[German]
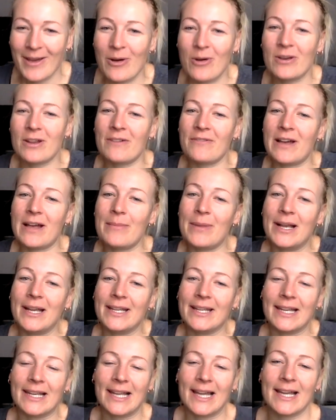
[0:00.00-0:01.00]
und auf einmal
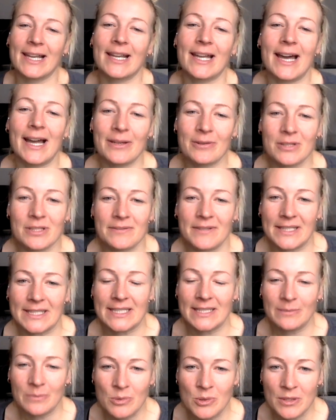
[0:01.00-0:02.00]
in den langen Radius
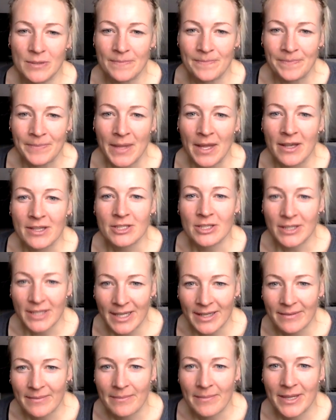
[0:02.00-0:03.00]
wechseln muss,
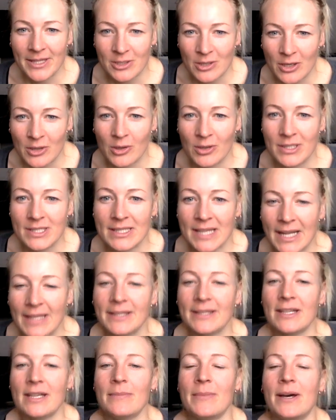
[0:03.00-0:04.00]
sondern man soll
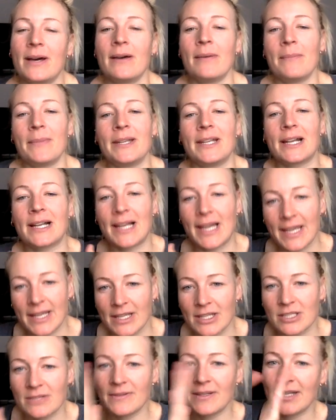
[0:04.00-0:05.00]
konstant immer mit der
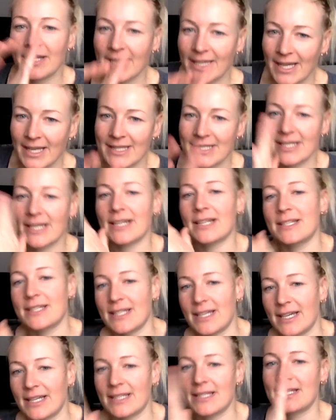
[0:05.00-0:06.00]
gleichen Geschwindigkeit zack,
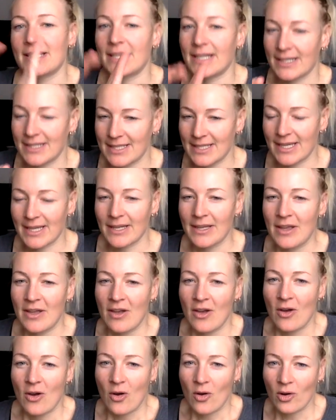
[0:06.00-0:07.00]
zack, zack, zack
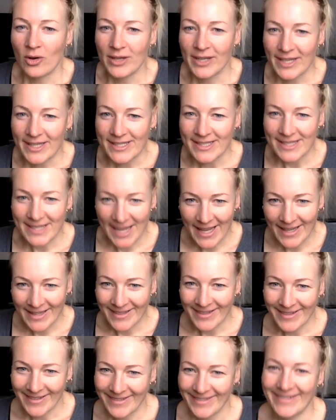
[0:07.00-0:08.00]
und erst
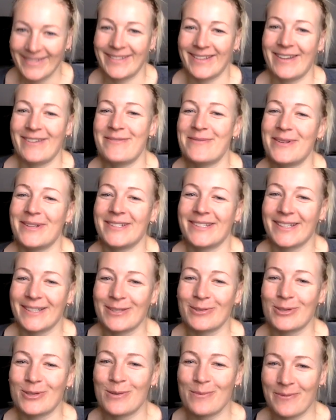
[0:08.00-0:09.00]
dann darf man sich
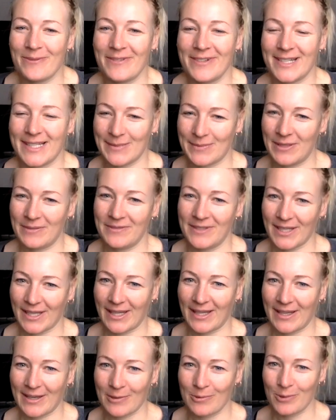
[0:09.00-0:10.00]
so schimpfen, dass man
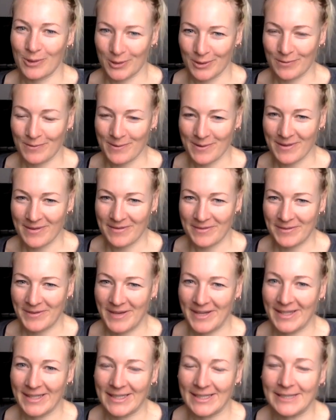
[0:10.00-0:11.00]
wirklich Kurzschwünge
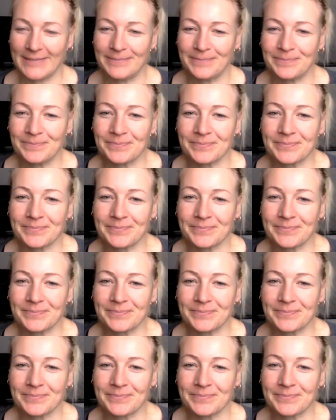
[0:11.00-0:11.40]
fahren kann.